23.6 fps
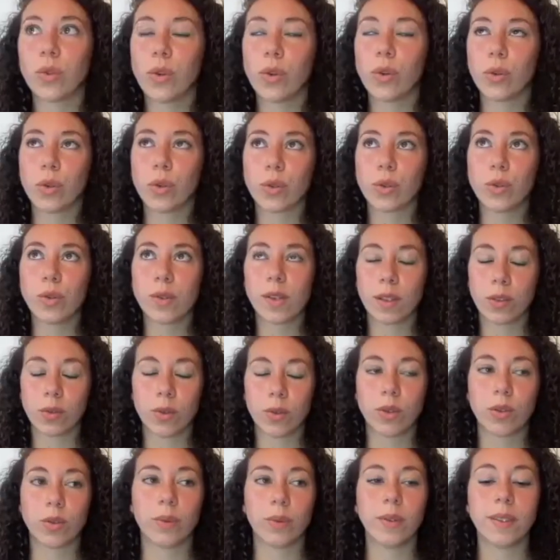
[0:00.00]
le cursus
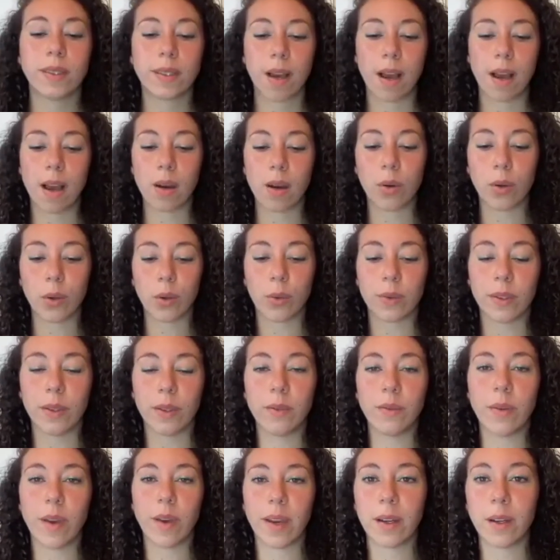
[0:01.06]
intuition, il sera
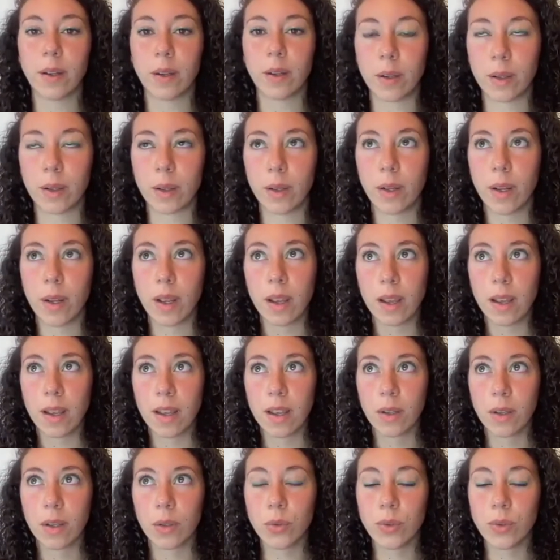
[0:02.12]
orienté vers euh,
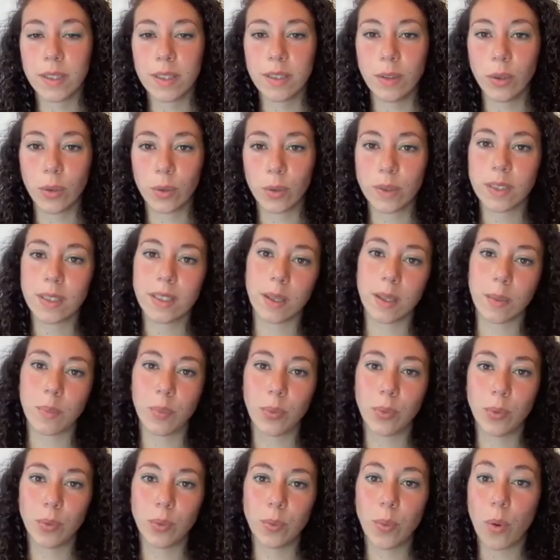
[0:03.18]
une guidance qui est
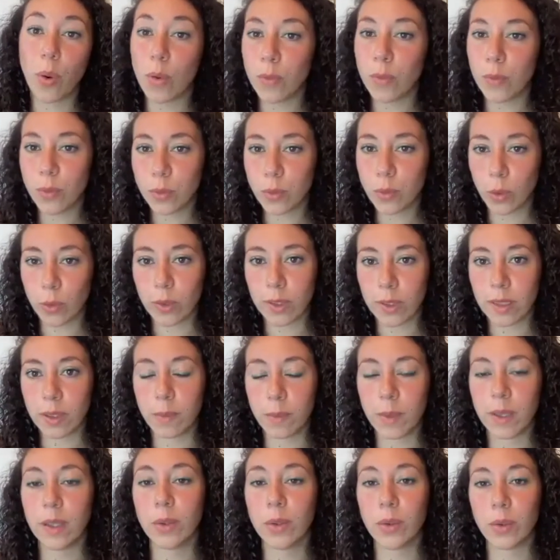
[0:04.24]
plus profonde, entre
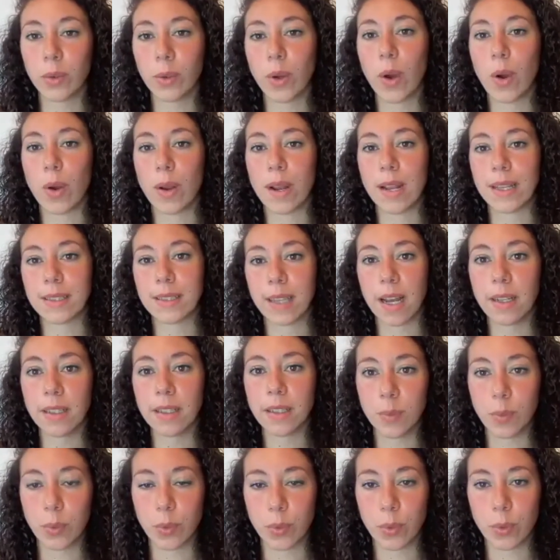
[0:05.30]
guillemets, que euh, l'astral
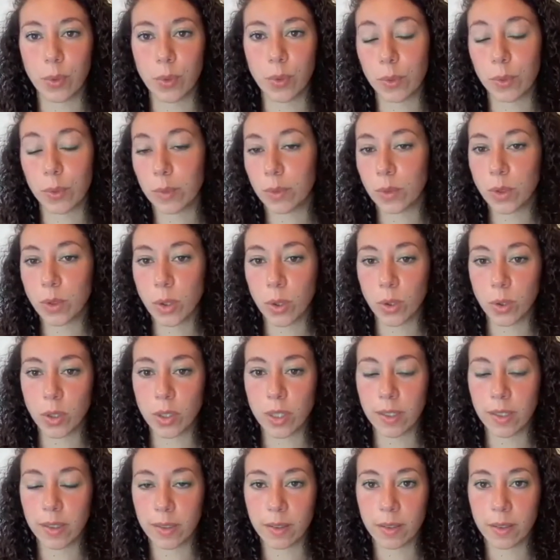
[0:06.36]
qui peut
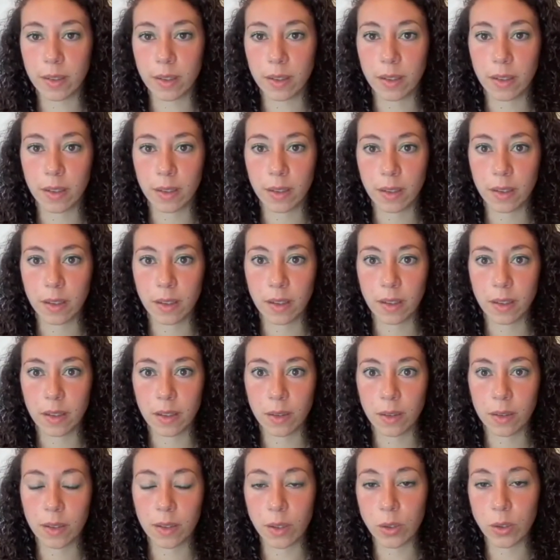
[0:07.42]
changer
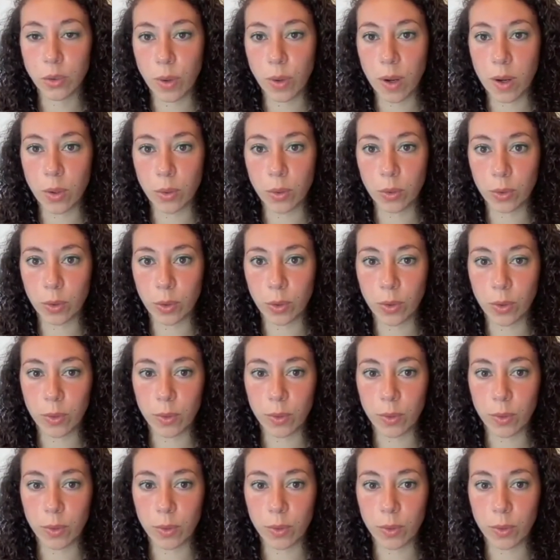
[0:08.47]
à l'autre.